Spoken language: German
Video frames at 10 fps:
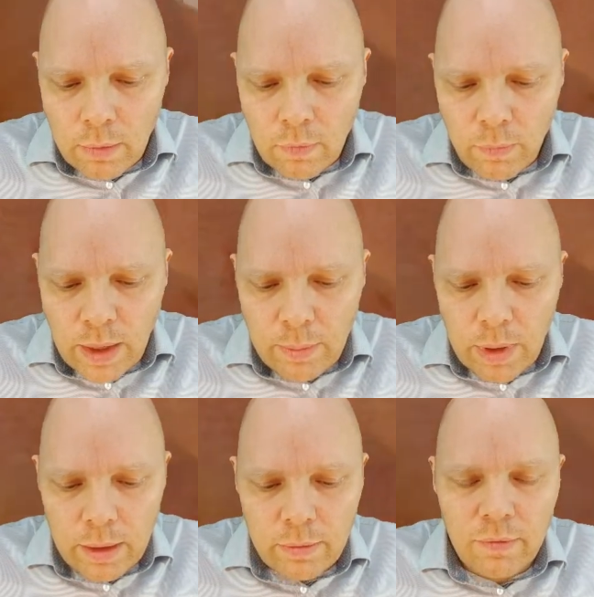2
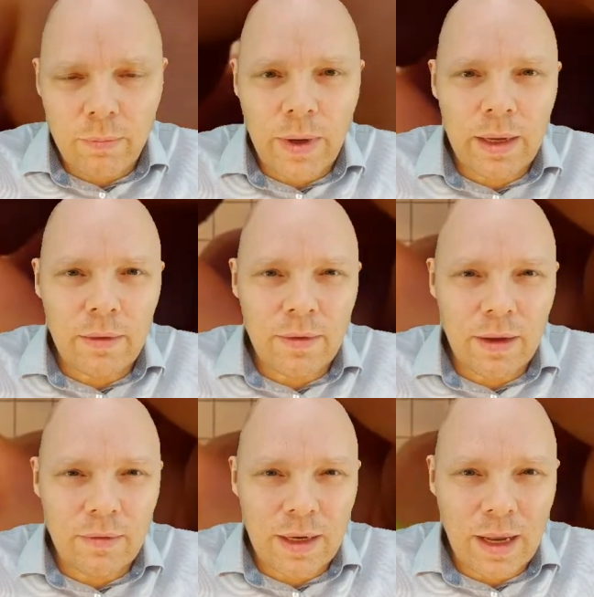mal 2 ist ja
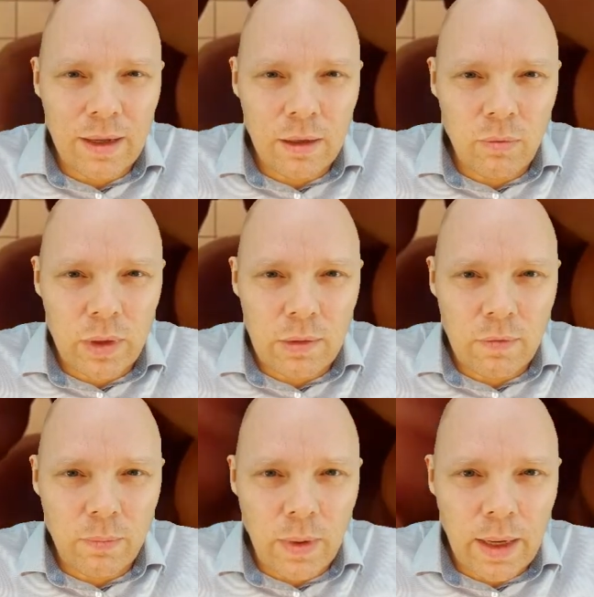das gleiche wie
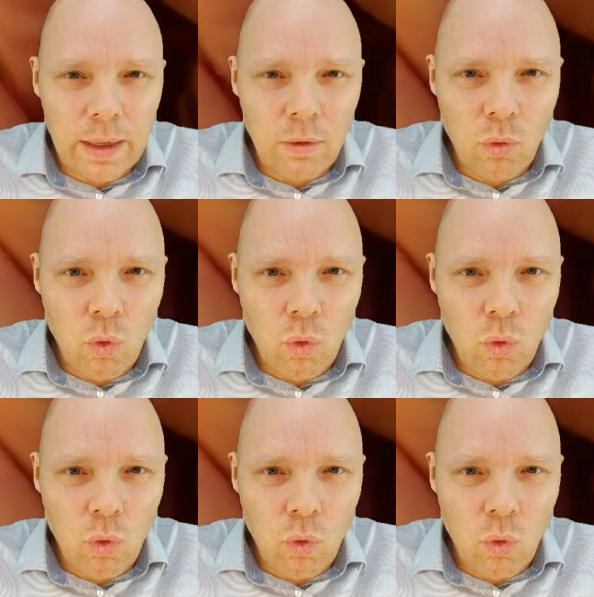2